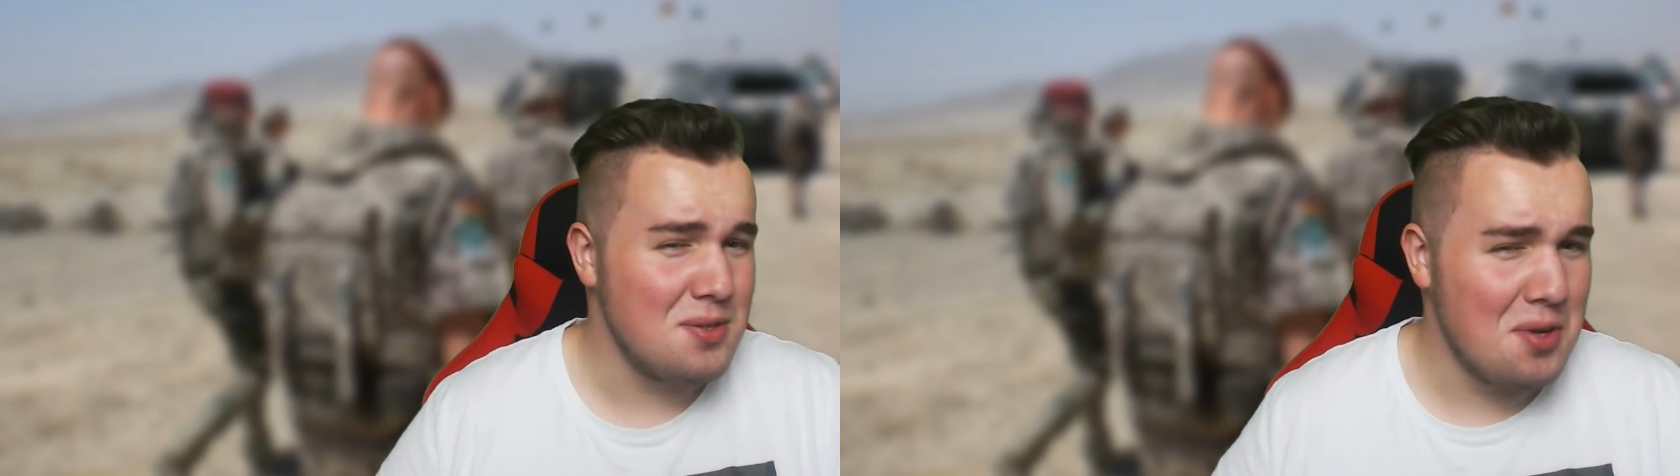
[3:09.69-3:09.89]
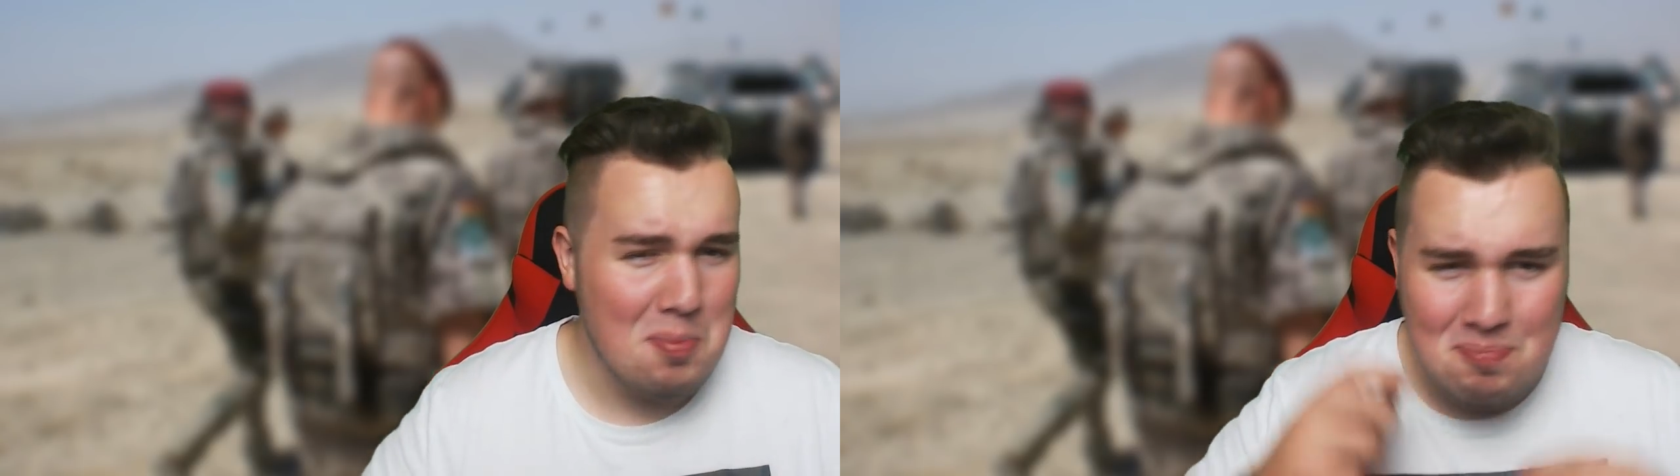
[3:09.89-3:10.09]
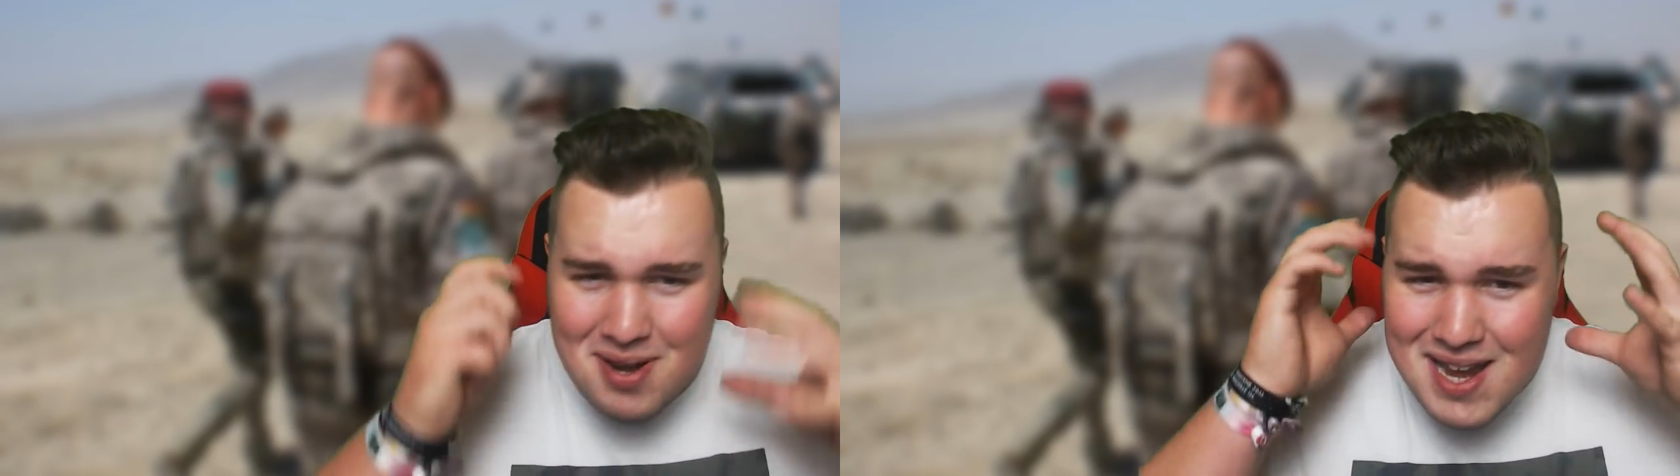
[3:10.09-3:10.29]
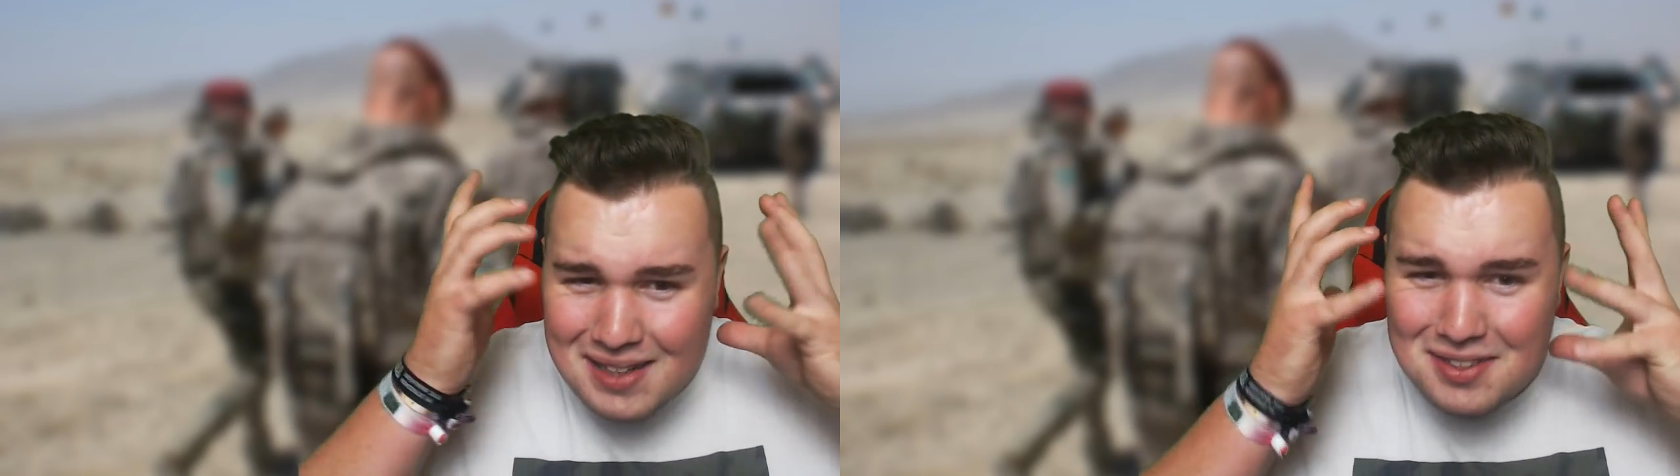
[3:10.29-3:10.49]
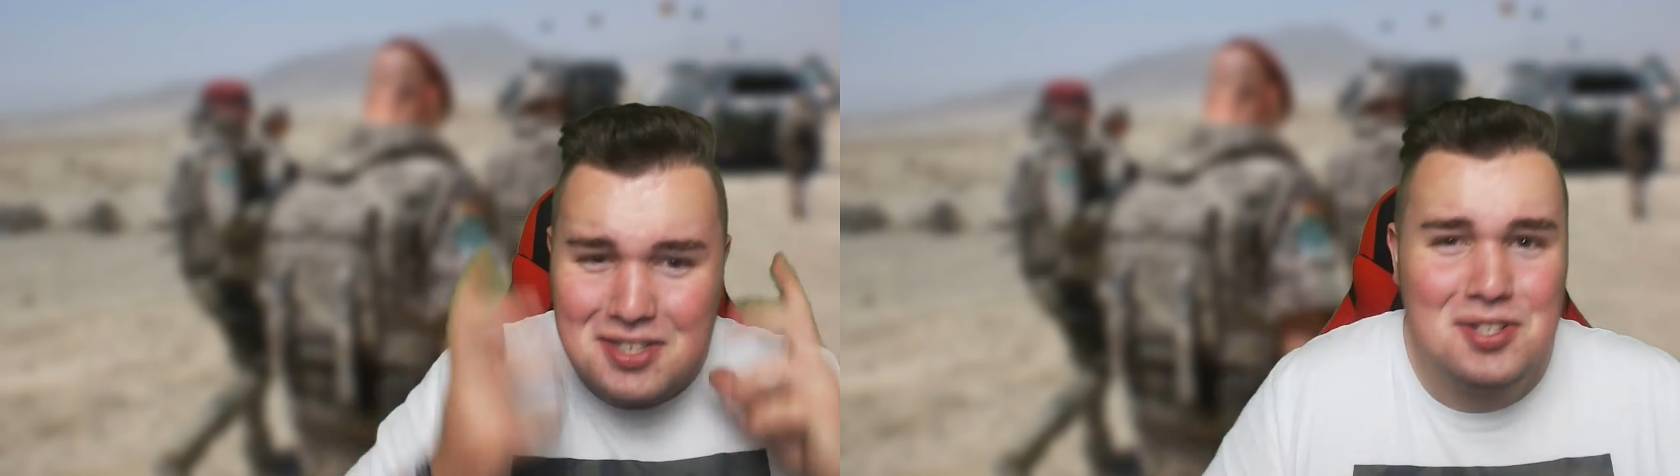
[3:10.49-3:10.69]
So
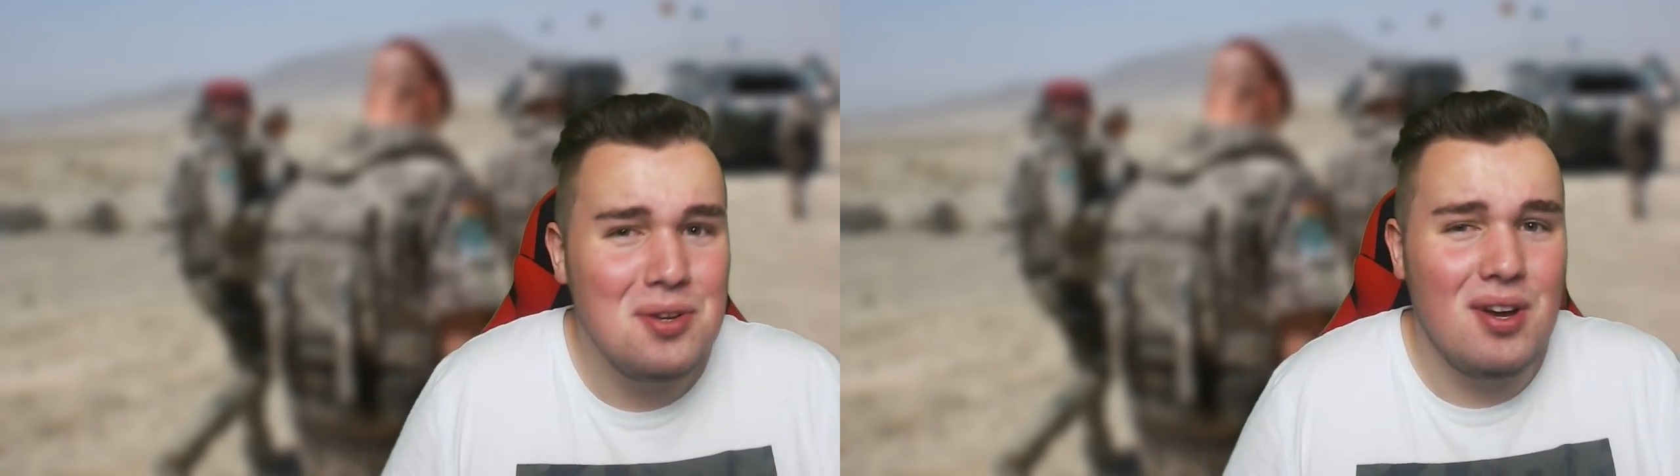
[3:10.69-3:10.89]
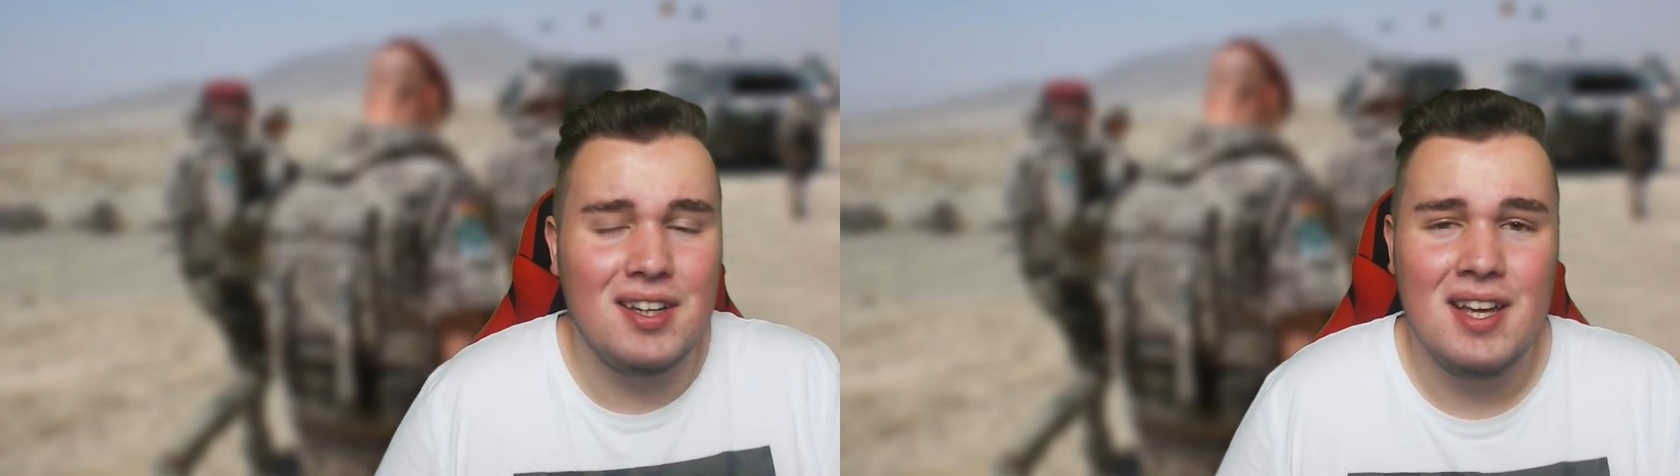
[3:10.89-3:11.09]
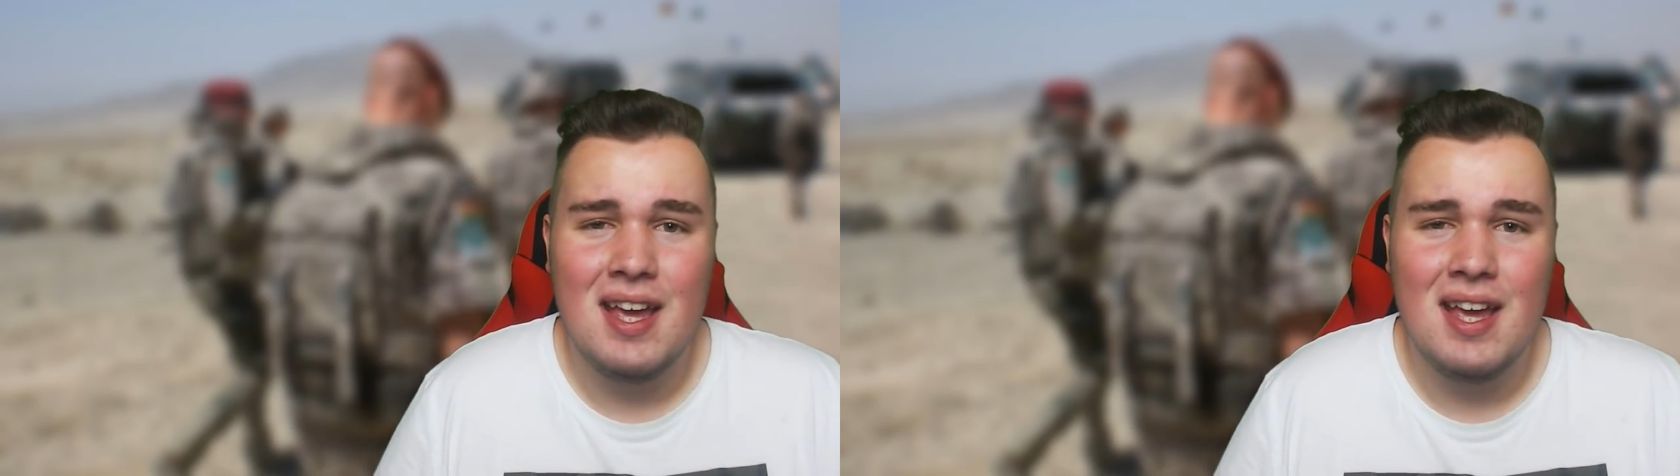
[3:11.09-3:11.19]
komplett gestört.